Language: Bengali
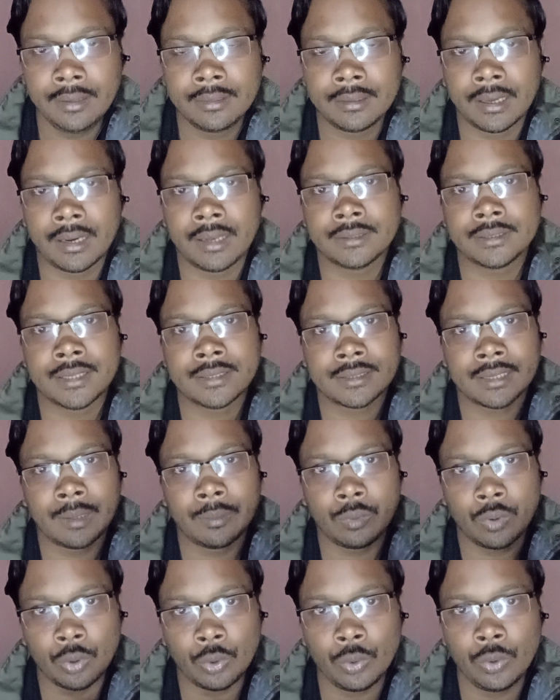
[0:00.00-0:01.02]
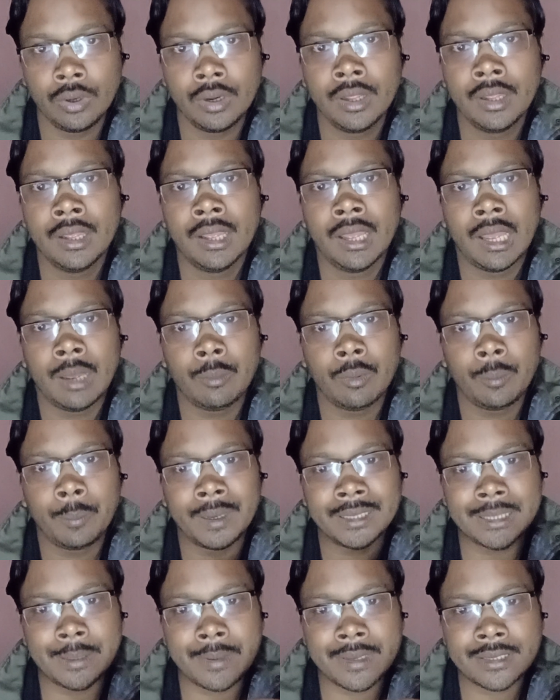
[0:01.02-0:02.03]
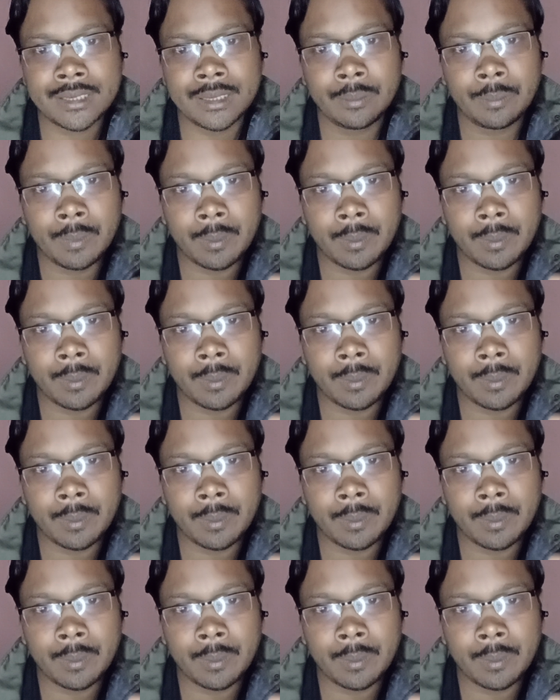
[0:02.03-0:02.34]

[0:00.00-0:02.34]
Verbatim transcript: তারা সাবস্ক্রাইব করুন এবং পাশাপাশি